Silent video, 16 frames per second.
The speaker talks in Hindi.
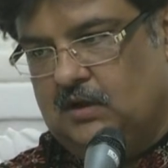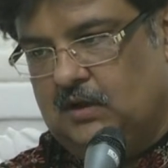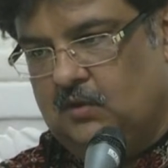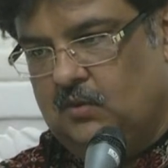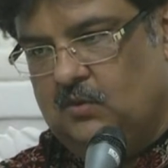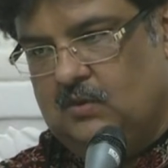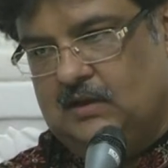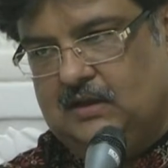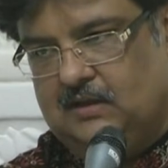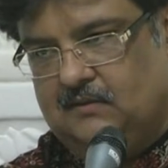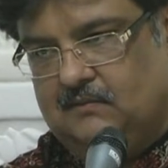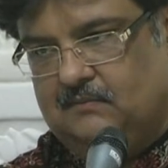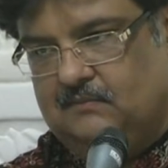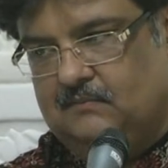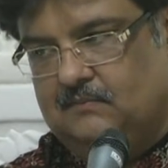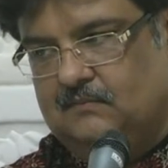करोगे
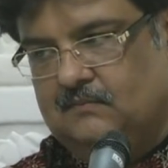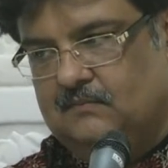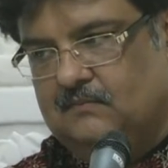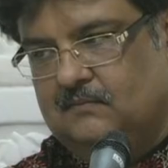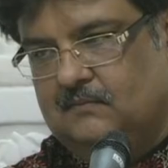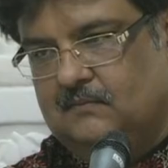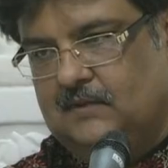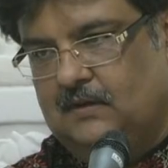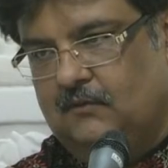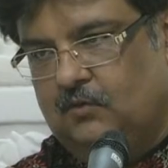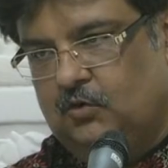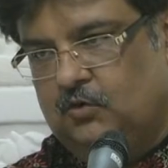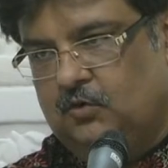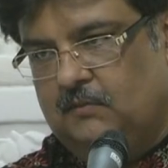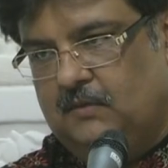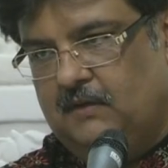वो
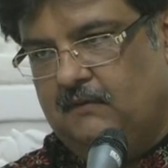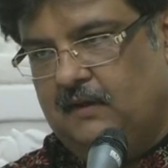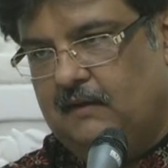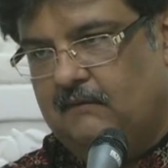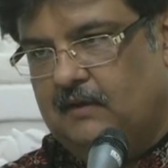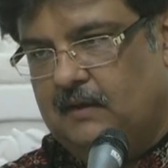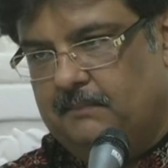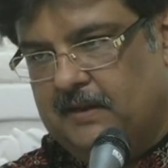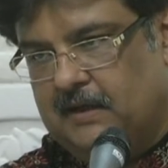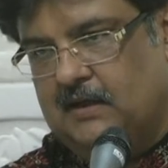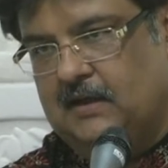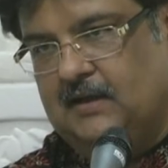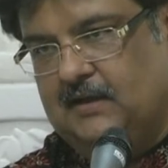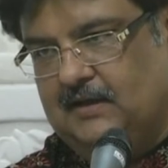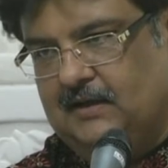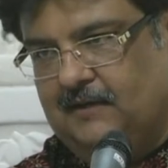तुम्हें वहाँ वहाँ
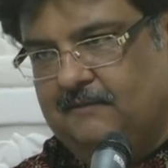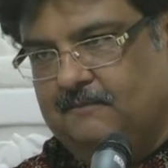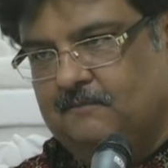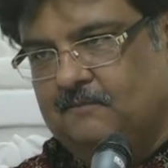पकड़ेगा